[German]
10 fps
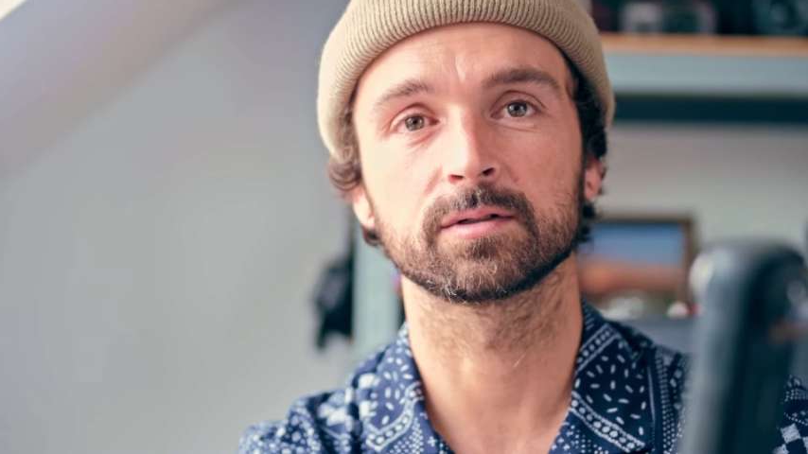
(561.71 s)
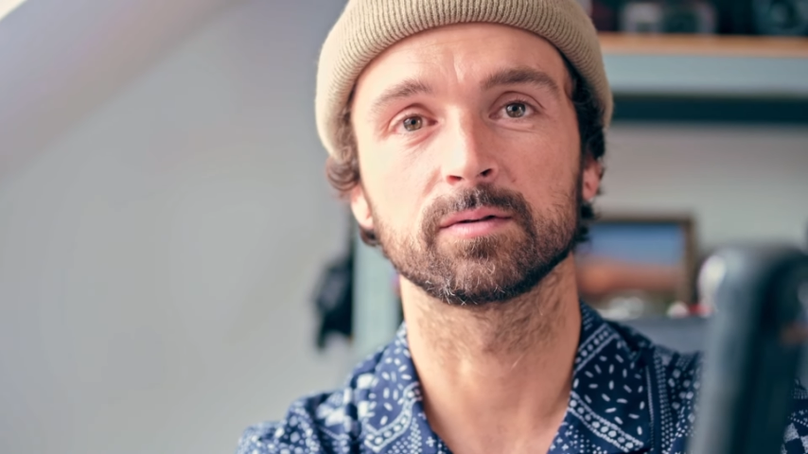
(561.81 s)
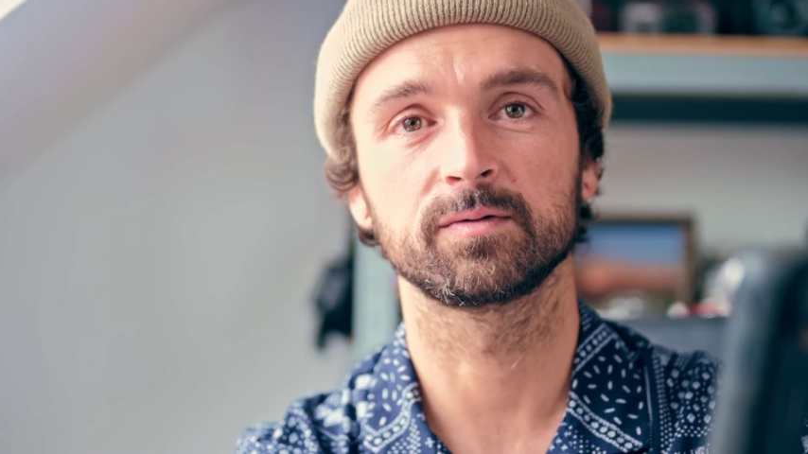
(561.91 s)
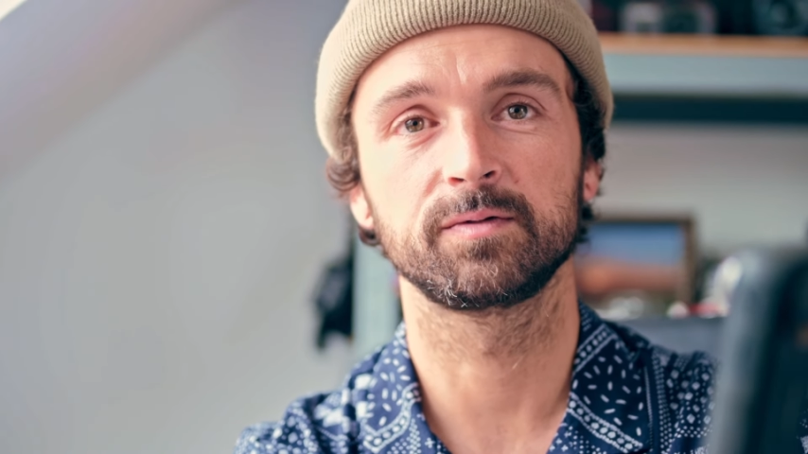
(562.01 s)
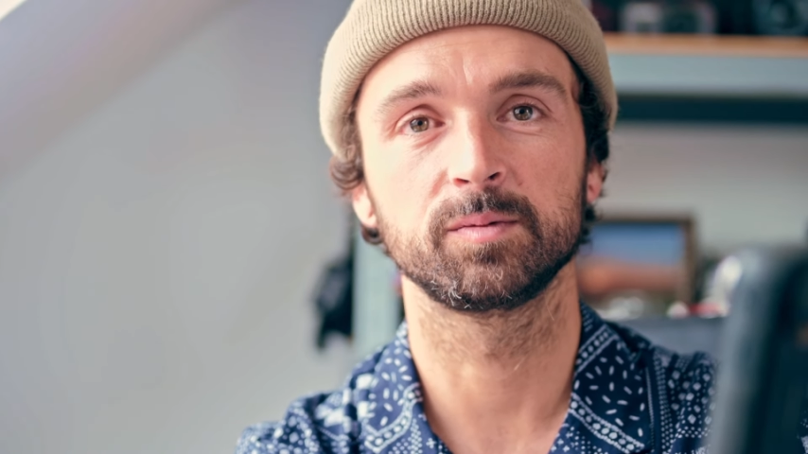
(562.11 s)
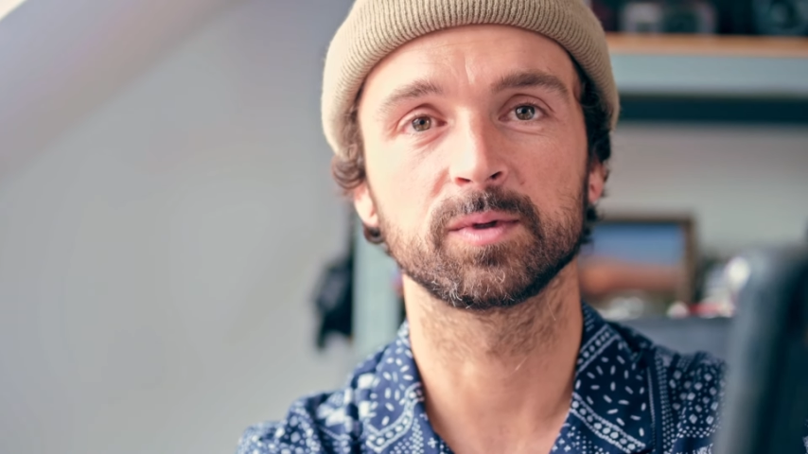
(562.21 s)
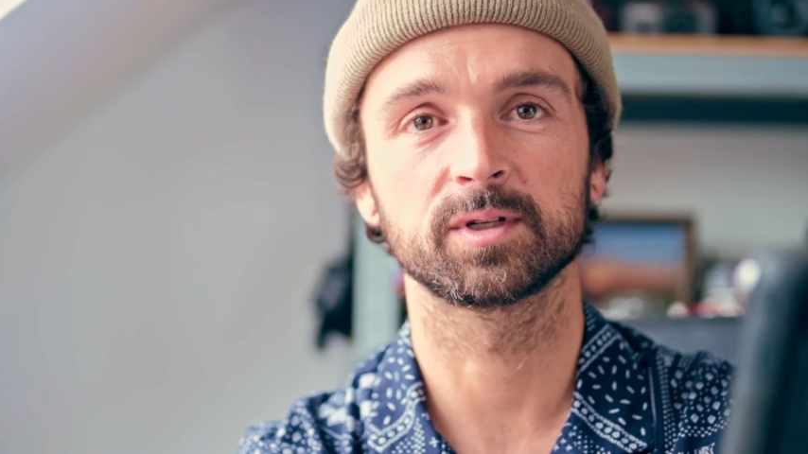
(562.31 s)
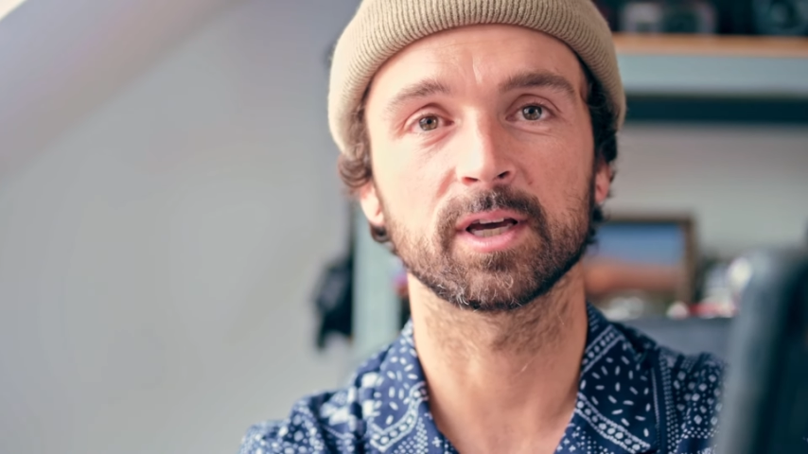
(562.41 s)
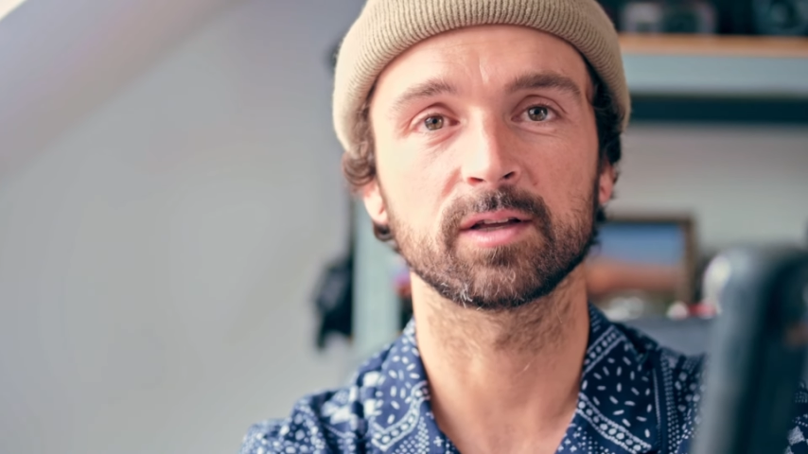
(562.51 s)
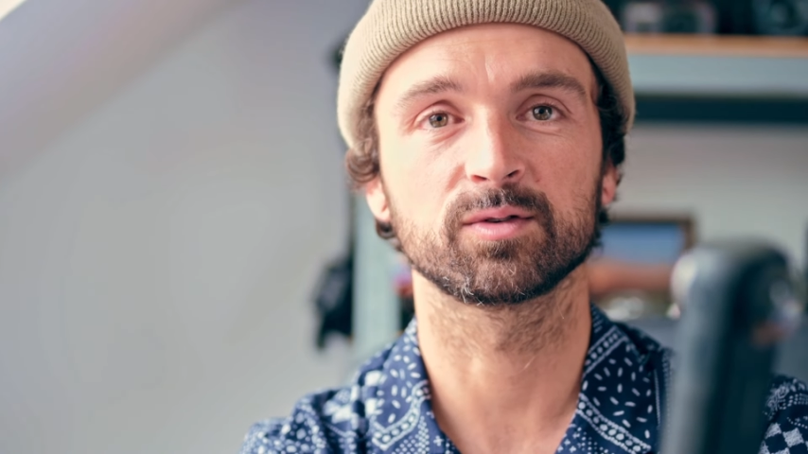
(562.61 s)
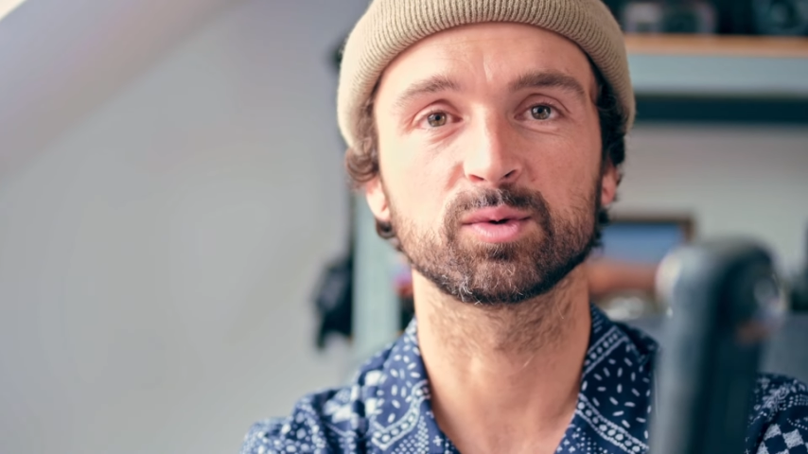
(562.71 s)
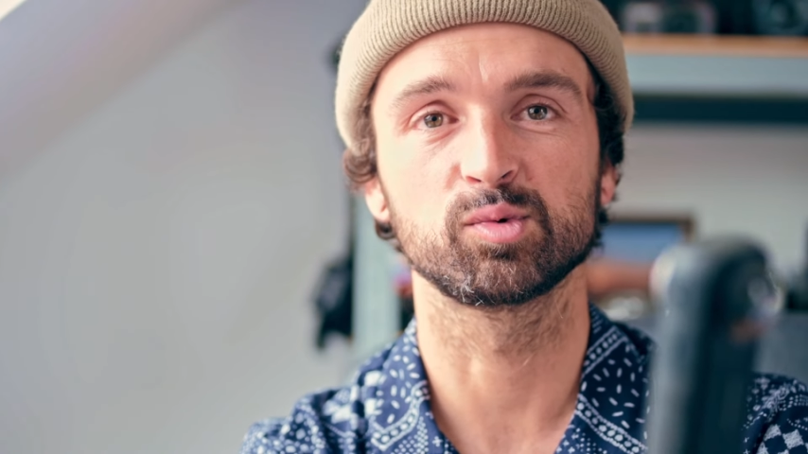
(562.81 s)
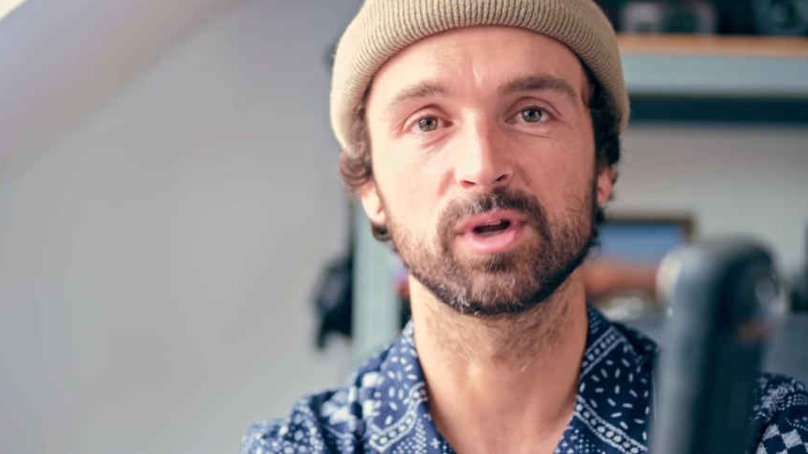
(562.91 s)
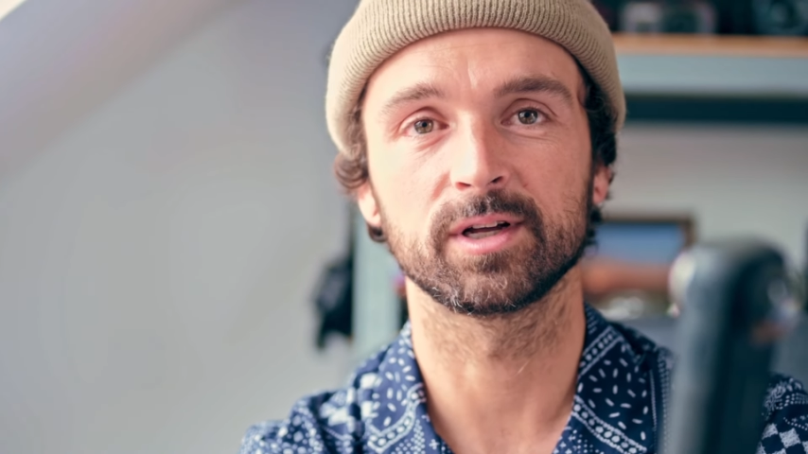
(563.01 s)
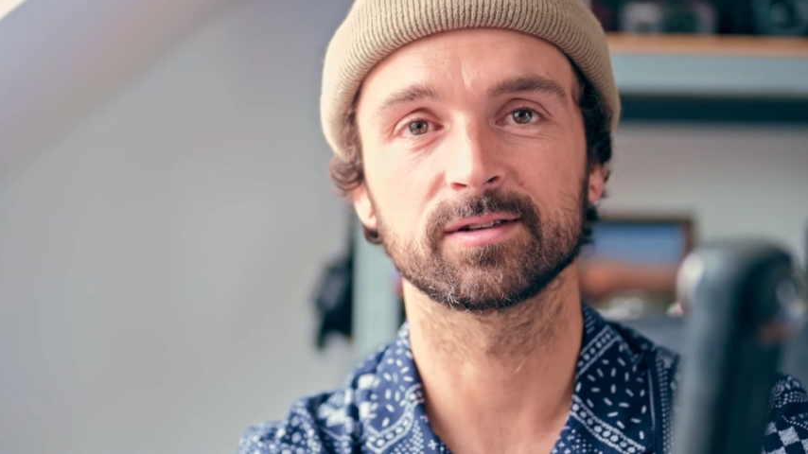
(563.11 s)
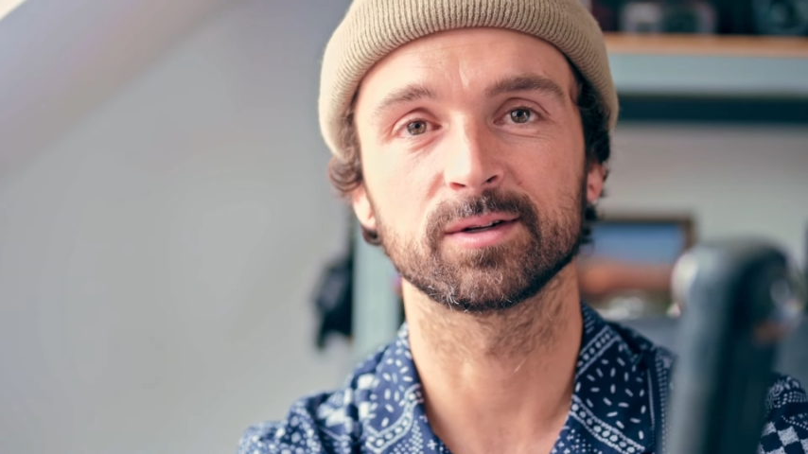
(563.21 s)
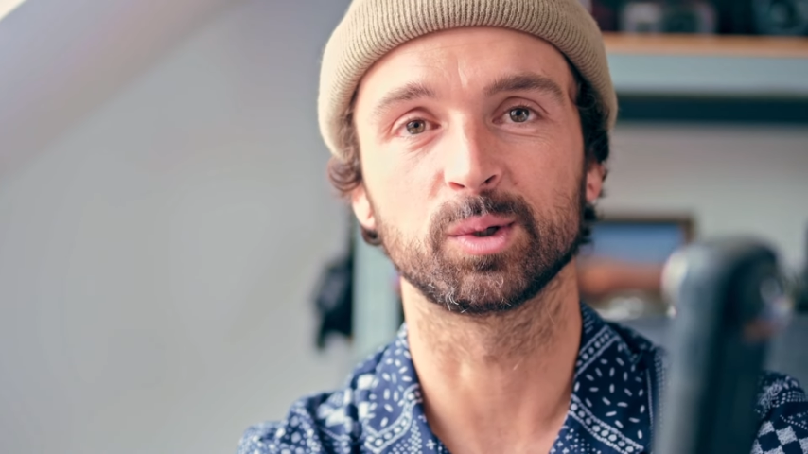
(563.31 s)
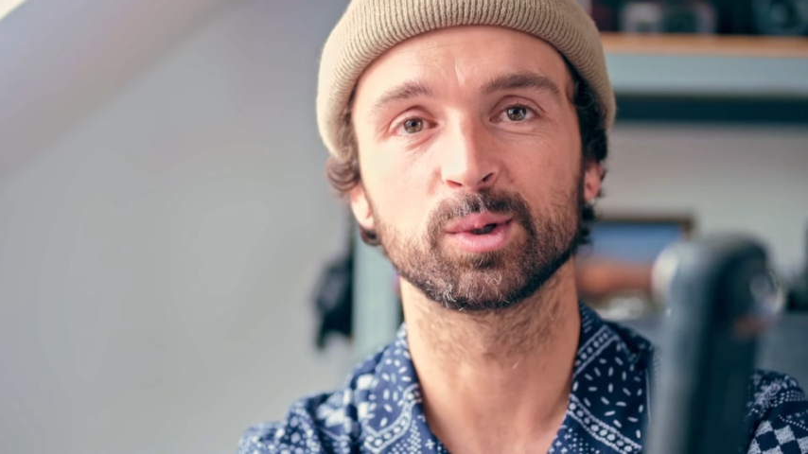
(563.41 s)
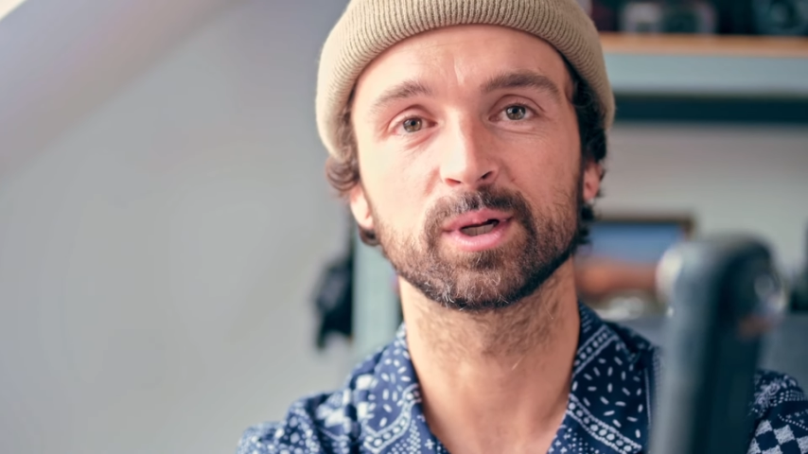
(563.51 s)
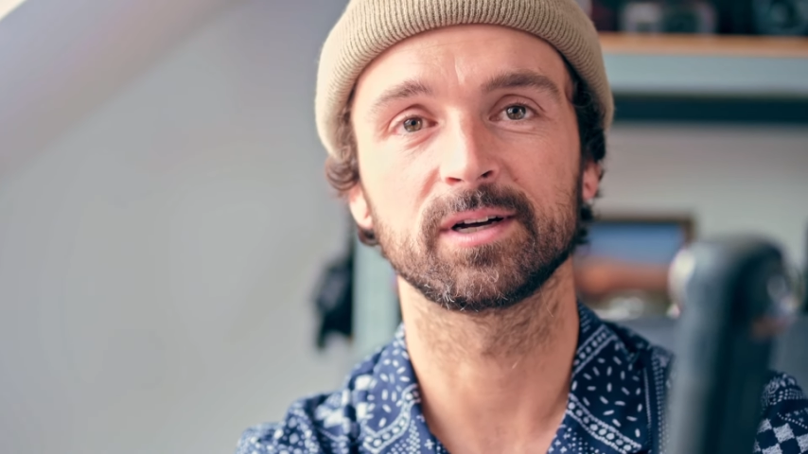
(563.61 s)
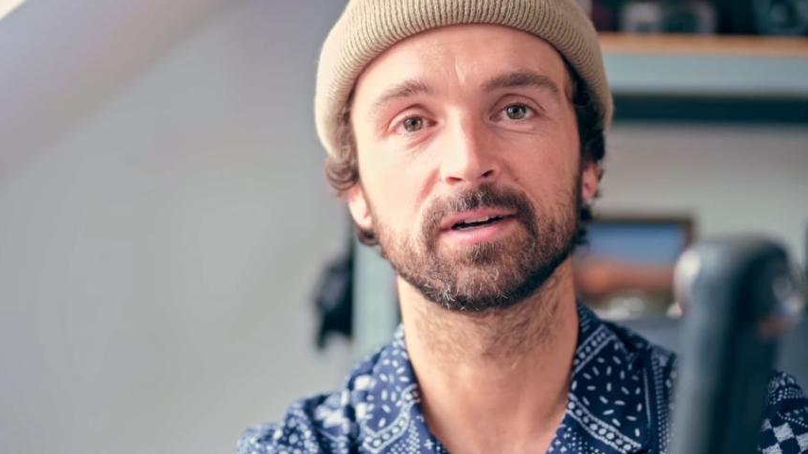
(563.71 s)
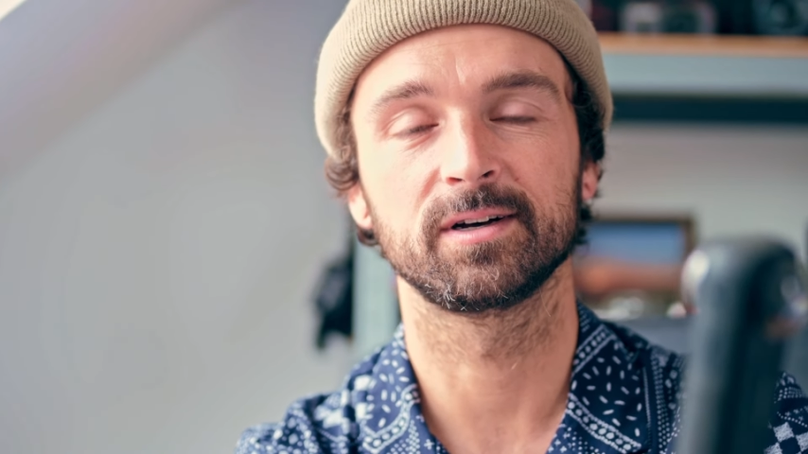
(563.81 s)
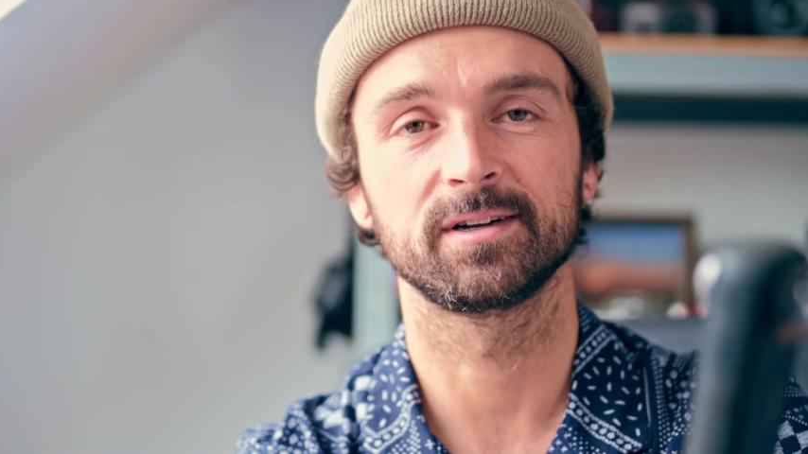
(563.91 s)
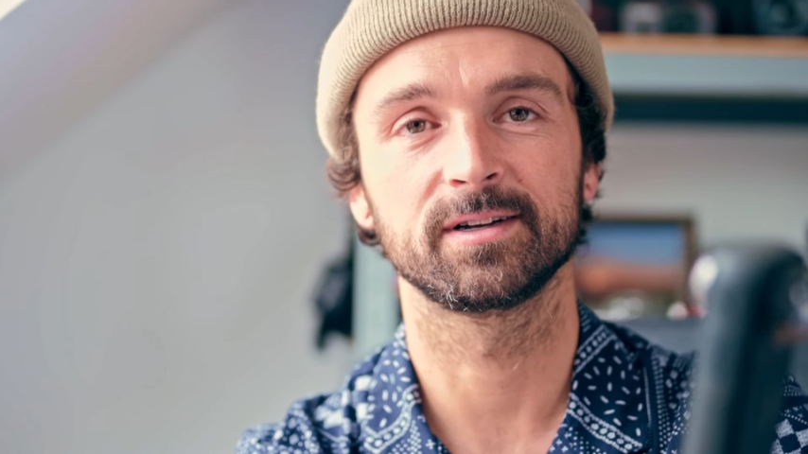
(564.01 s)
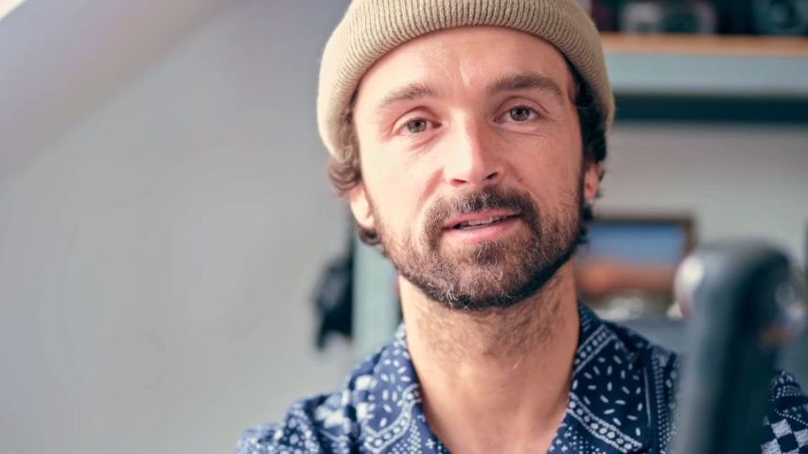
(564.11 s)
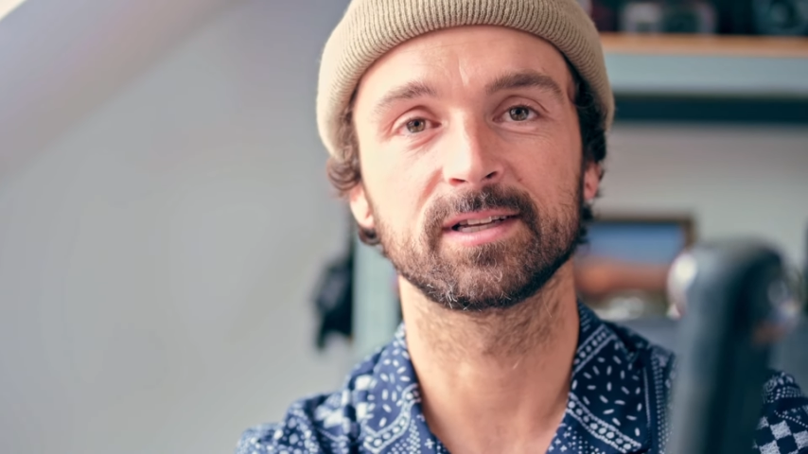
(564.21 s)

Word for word: und viel mit Dreck zu tun hat oder äh,